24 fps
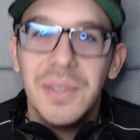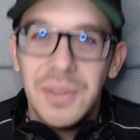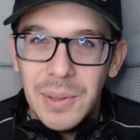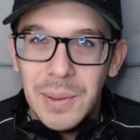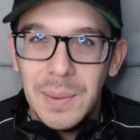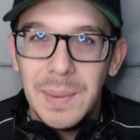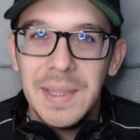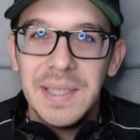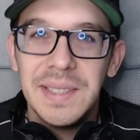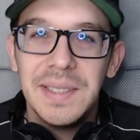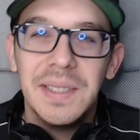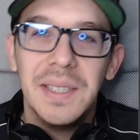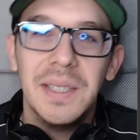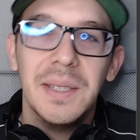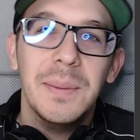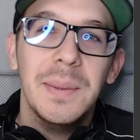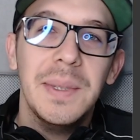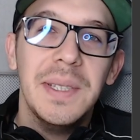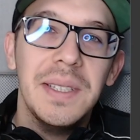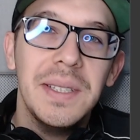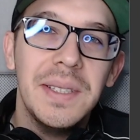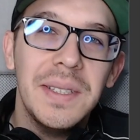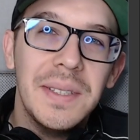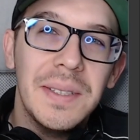yo soy Buster
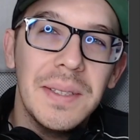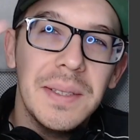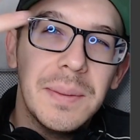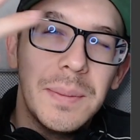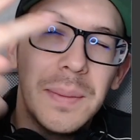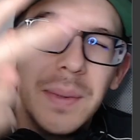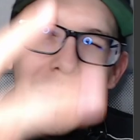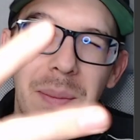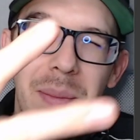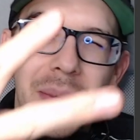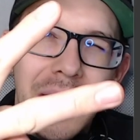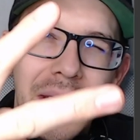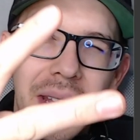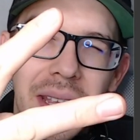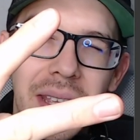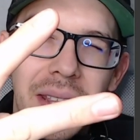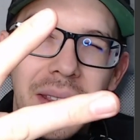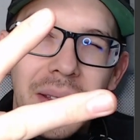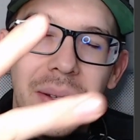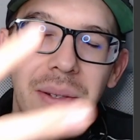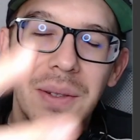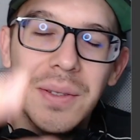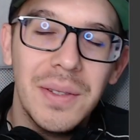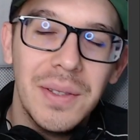Beats,
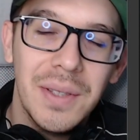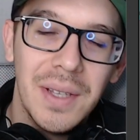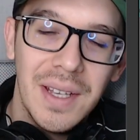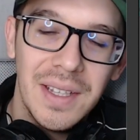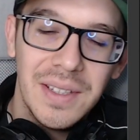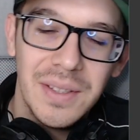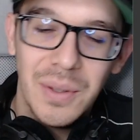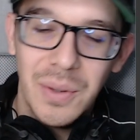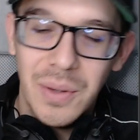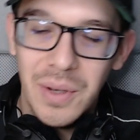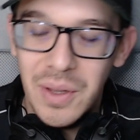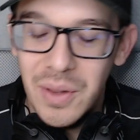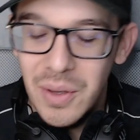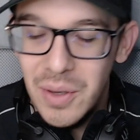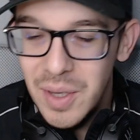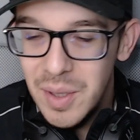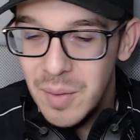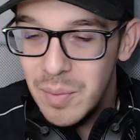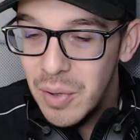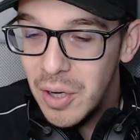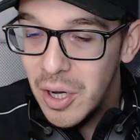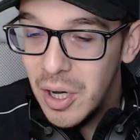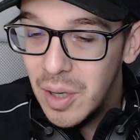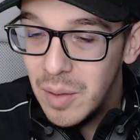bienvenidos a Sonidos
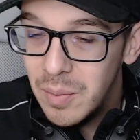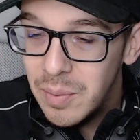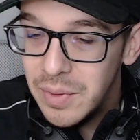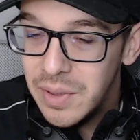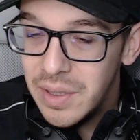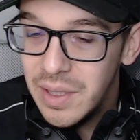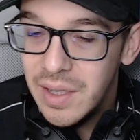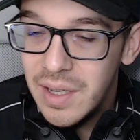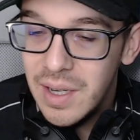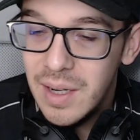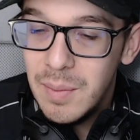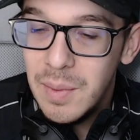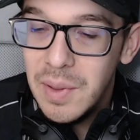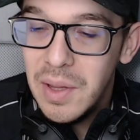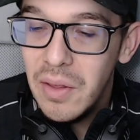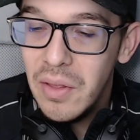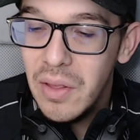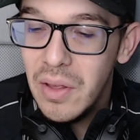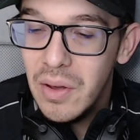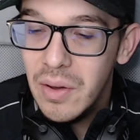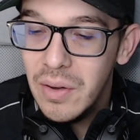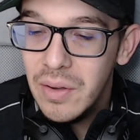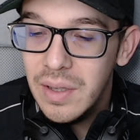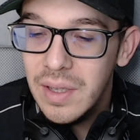Hip Hop y en el
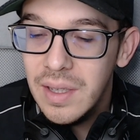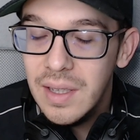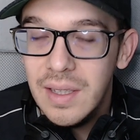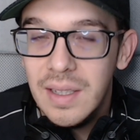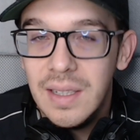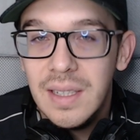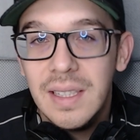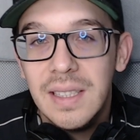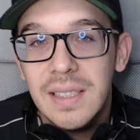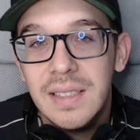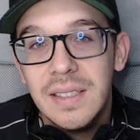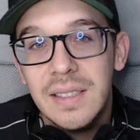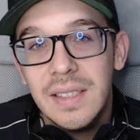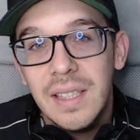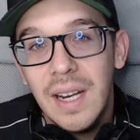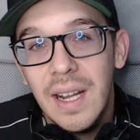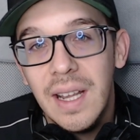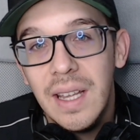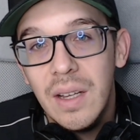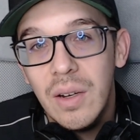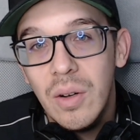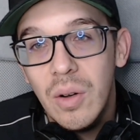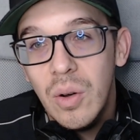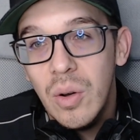vídeo de hoy les
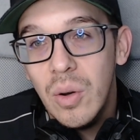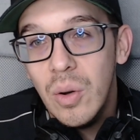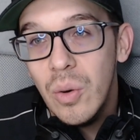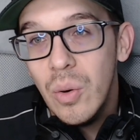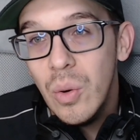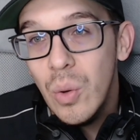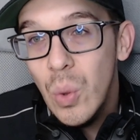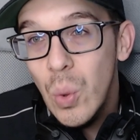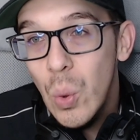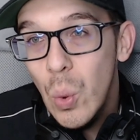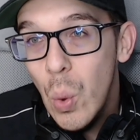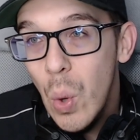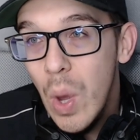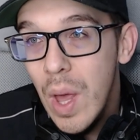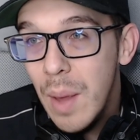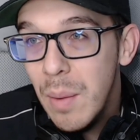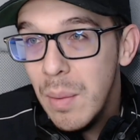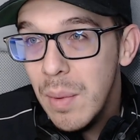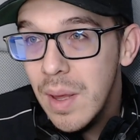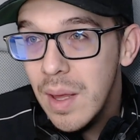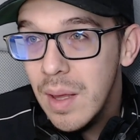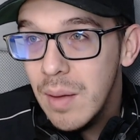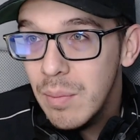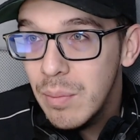traigo
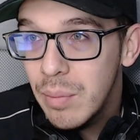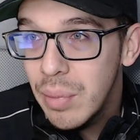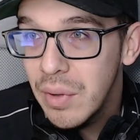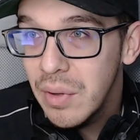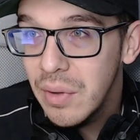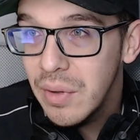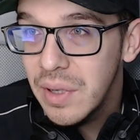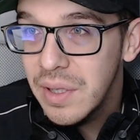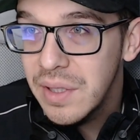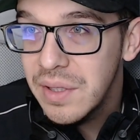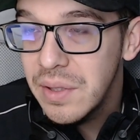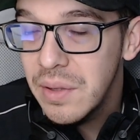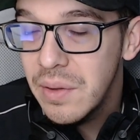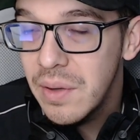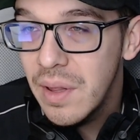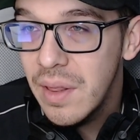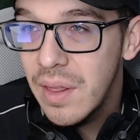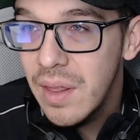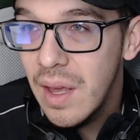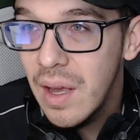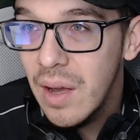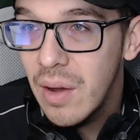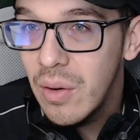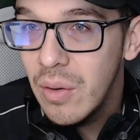9
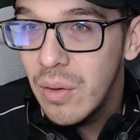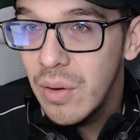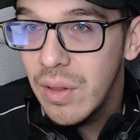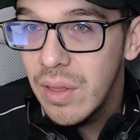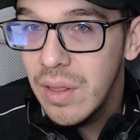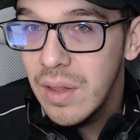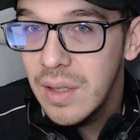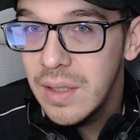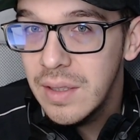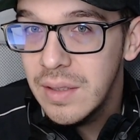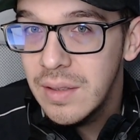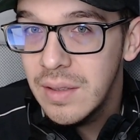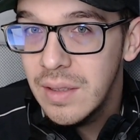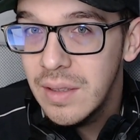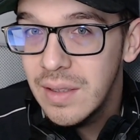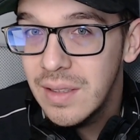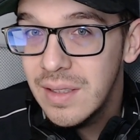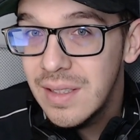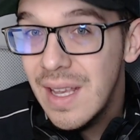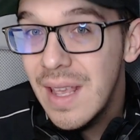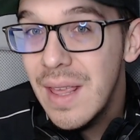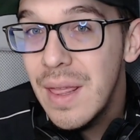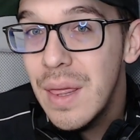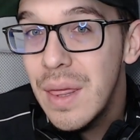progresiones de acordes
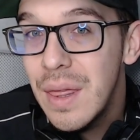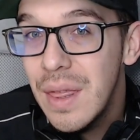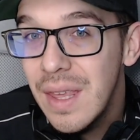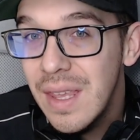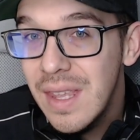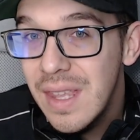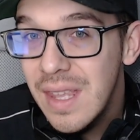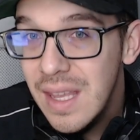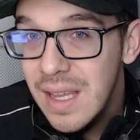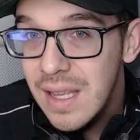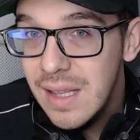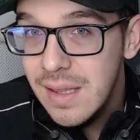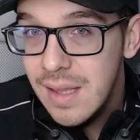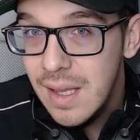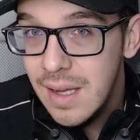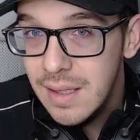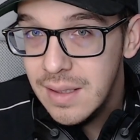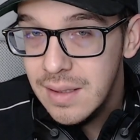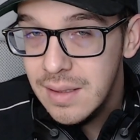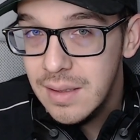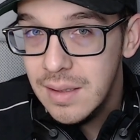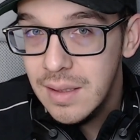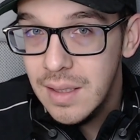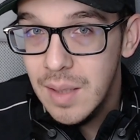
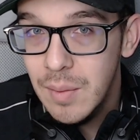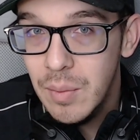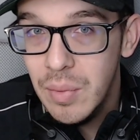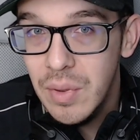sencillitas